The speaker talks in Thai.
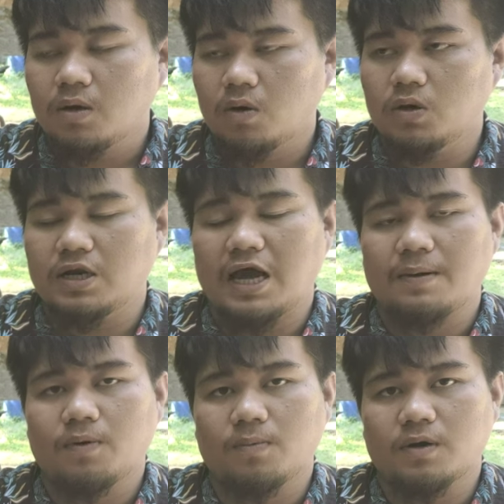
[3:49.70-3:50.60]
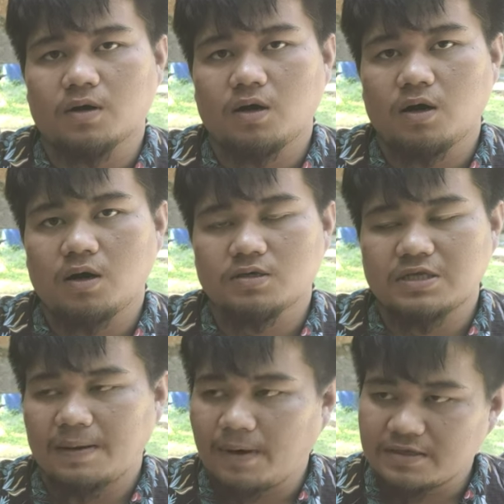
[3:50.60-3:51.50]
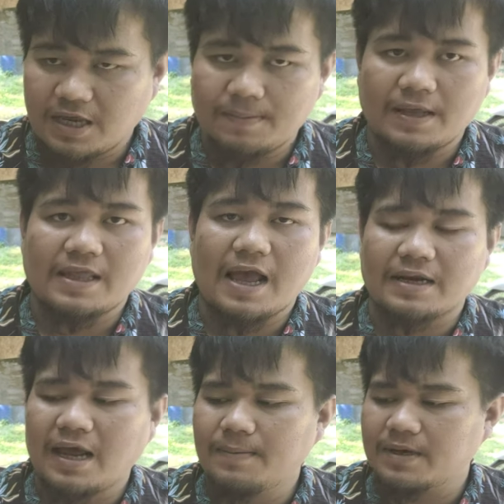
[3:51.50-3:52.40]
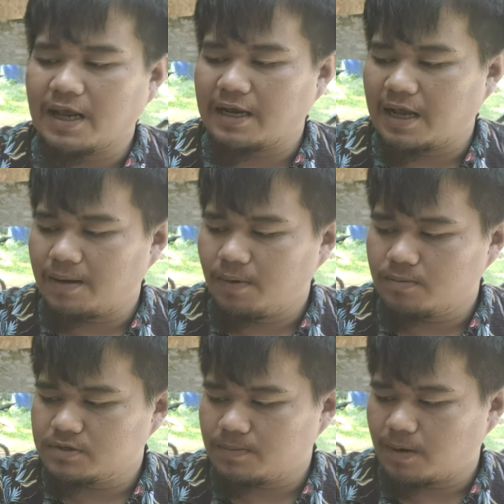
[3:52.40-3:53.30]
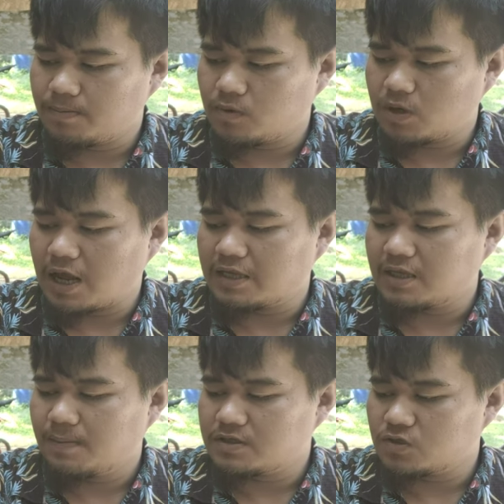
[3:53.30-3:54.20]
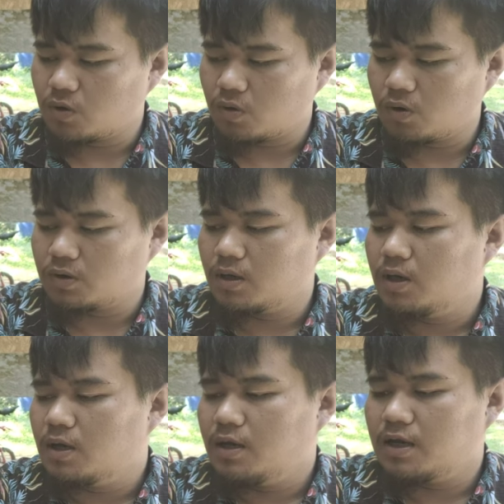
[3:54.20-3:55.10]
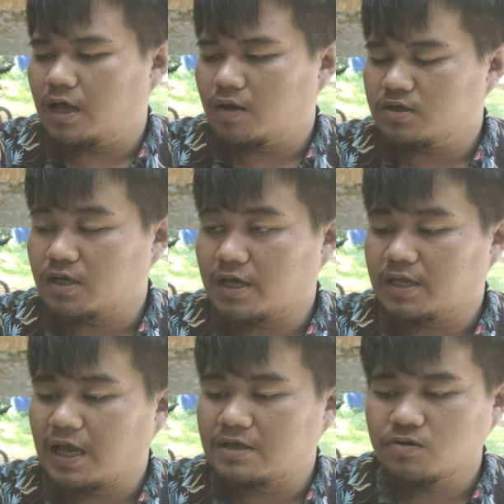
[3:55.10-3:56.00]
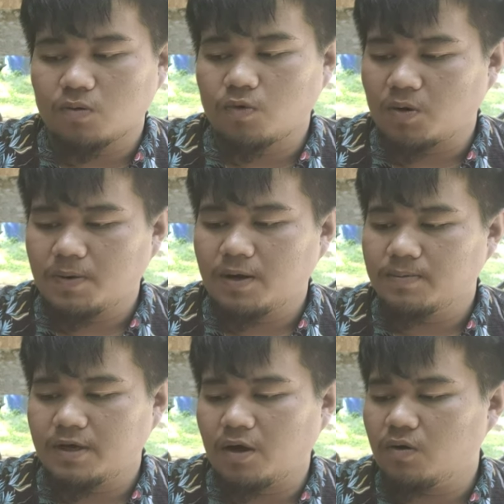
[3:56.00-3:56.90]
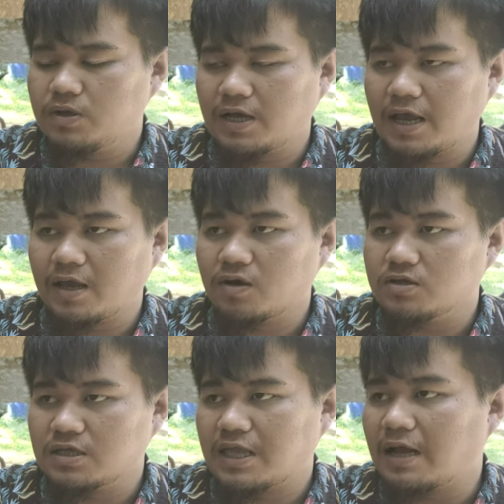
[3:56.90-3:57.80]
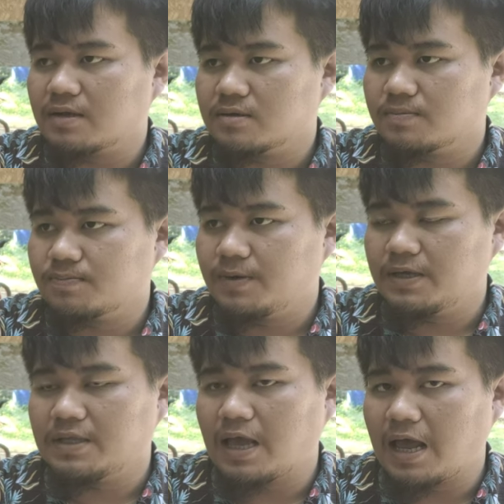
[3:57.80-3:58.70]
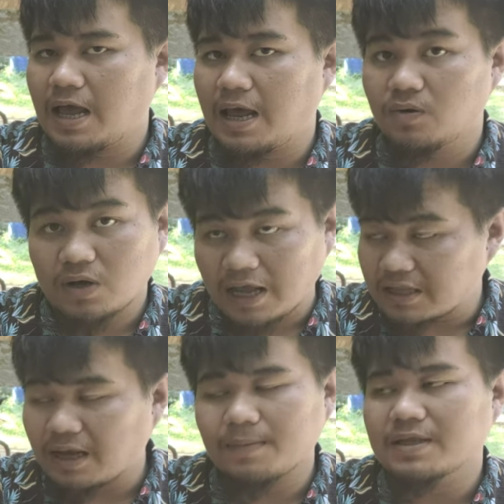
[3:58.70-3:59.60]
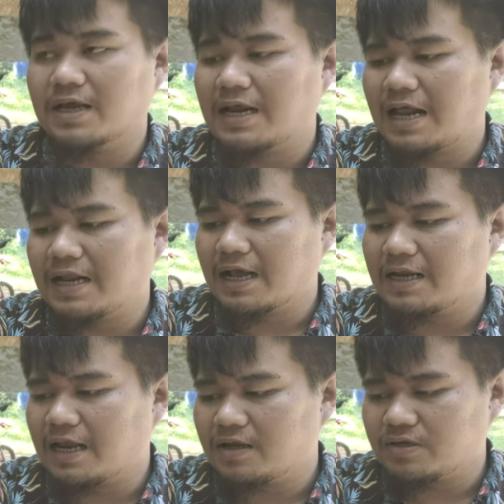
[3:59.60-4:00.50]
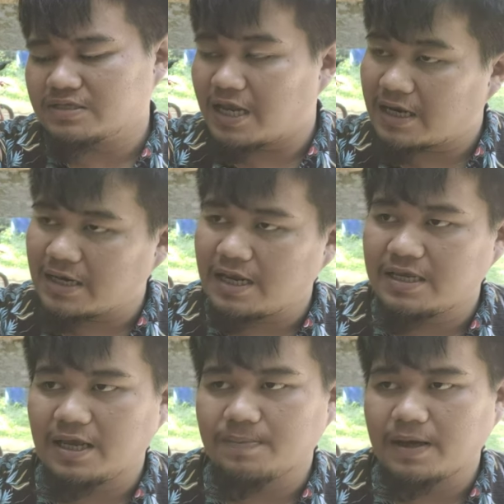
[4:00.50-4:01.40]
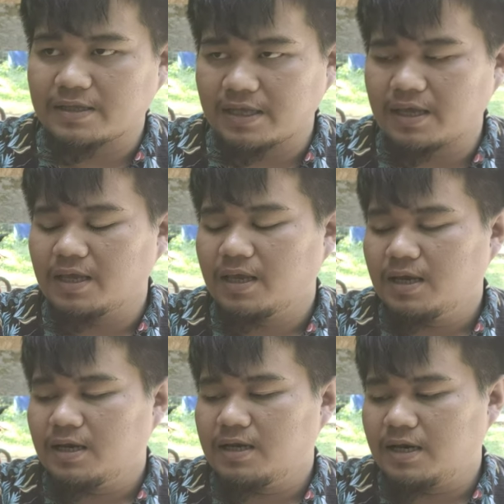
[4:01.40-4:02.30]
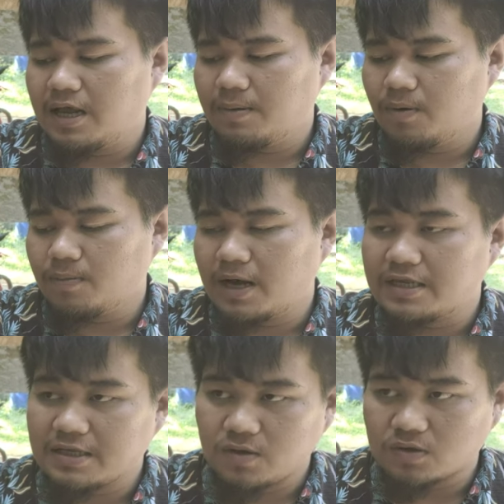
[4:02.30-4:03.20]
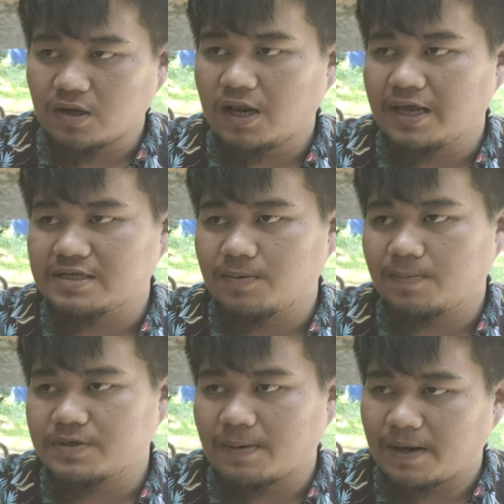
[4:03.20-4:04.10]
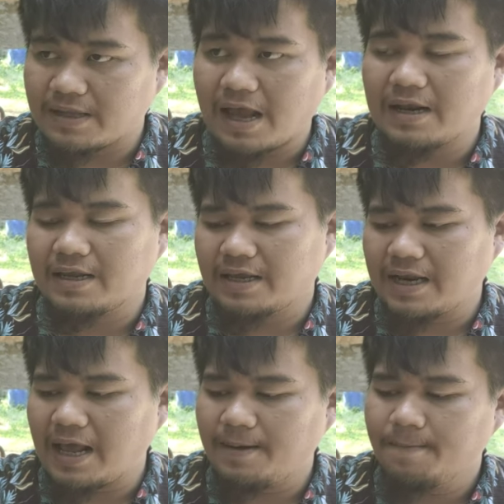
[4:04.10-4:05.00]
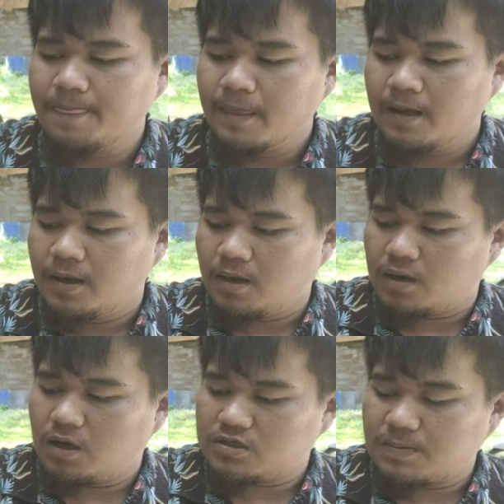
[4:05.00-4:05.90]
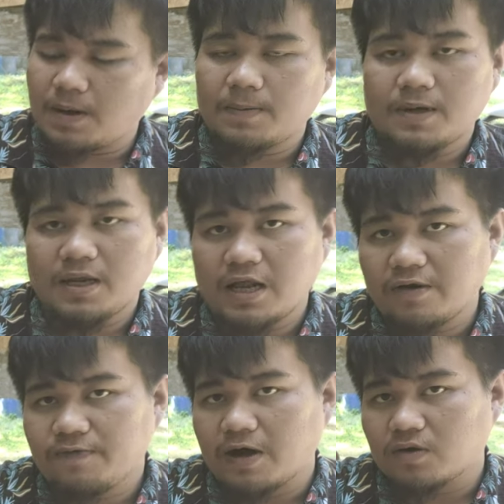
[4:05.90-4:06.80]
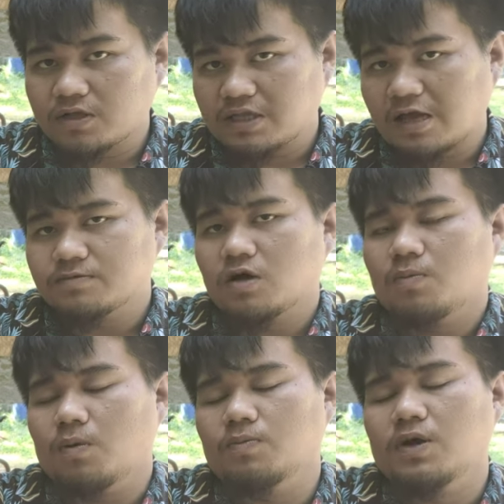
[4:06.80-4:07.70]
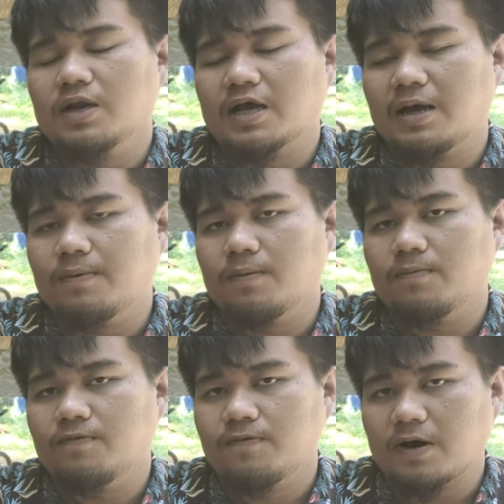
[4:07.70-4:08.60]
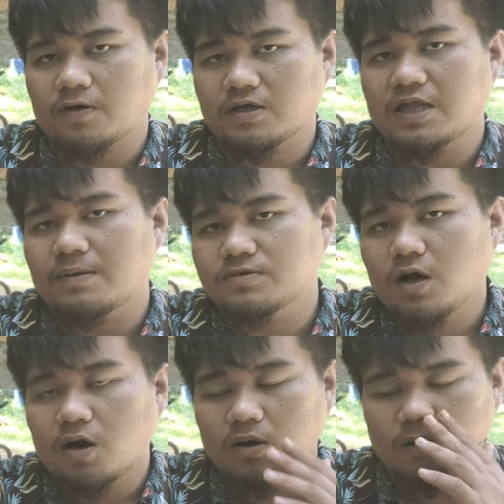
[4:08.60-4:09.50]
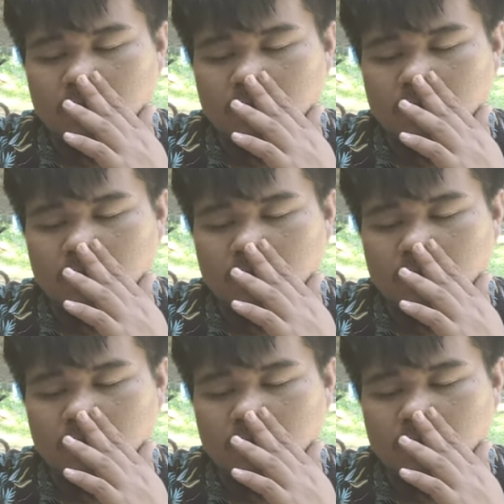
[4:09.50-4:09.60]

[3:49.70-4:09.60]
โอนนะครับผมแล้วก็สามารถจ่ายปลายทางได้เหมือนกันนะครับผมสำหรับ ลูกค้าที่ไม่สะดวกโอนนะก็จะคิดค่าส่งบวกเพิ่มเดี๋ยวยังไงก็จะทักพี่อ่าลูกค้าทักมาทางไลวกันนะเดี๋ยวจะแจ้งรายละเอียดไปอีกทีนะครับผมค่าจะส่งเท่าไหร่สำหรับจ่ายปลายทางอย่างนี้นะก็สำหรับที่นี้นะครับฝากกดติดตามช่องผมด้วยนะครับผมฝากกดติดตามช่อง